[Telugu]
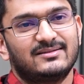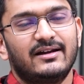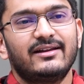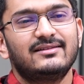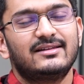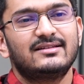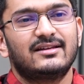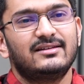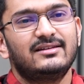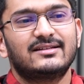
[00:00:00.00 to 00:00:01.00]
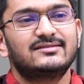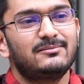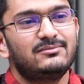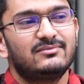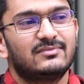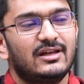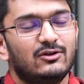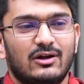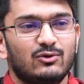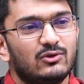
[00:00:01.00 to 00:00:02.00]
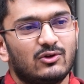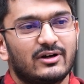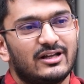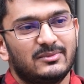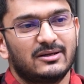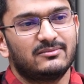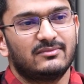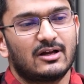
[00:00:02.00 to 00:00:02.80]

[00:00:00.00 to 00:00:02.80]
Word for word: అంటే దిస్ ఈ ఎగ్జామ్ నేను అనుకుంది ఒకటే మేడం